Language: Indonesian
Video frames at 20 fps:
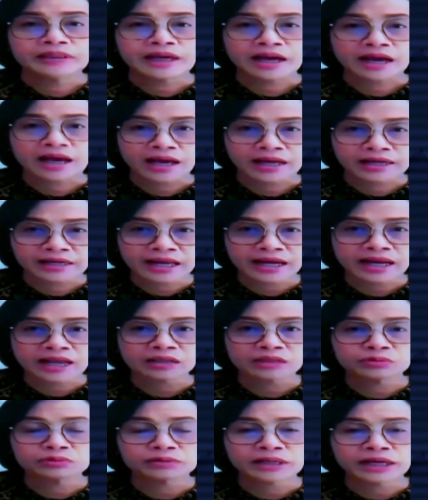Yang Anda
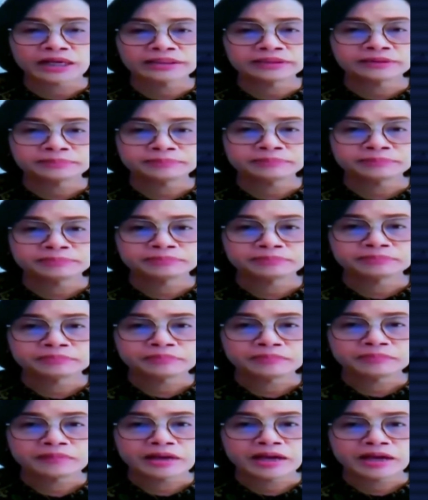lakukan
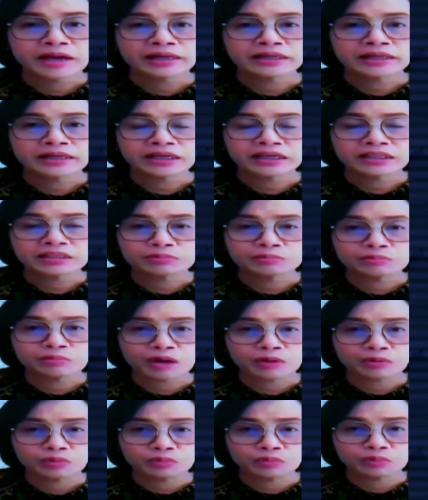adalah
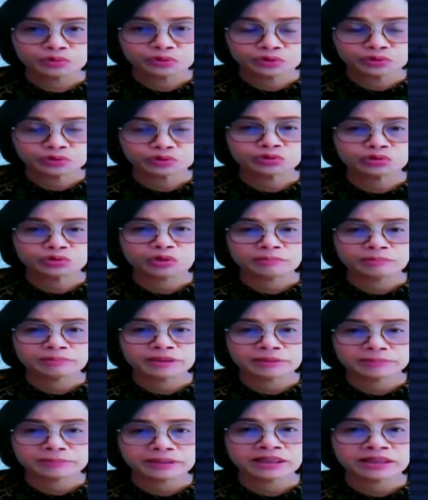sebuah wujud
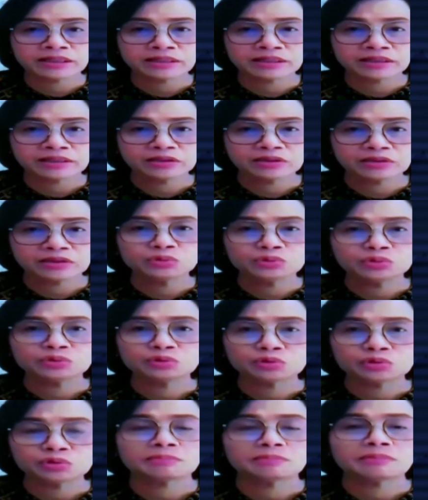komitmen
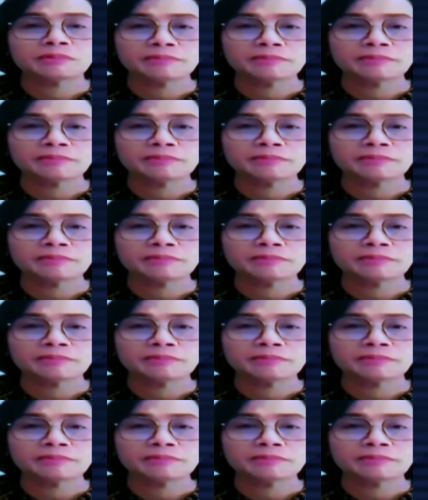untuk